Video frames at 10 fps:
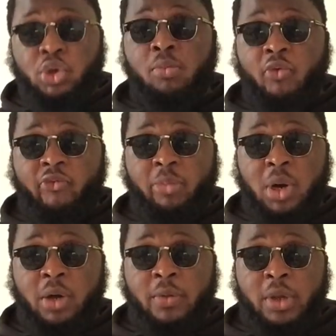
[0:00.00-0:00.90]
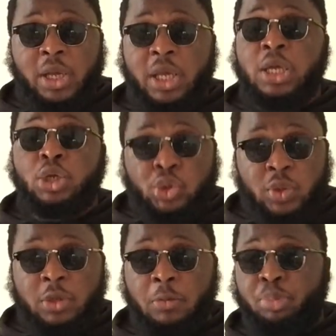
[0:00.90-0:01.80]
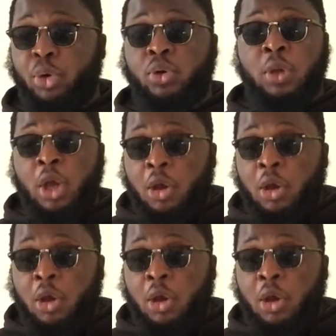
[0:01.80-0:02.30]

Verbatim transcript: ce mouvement et ensuite pour,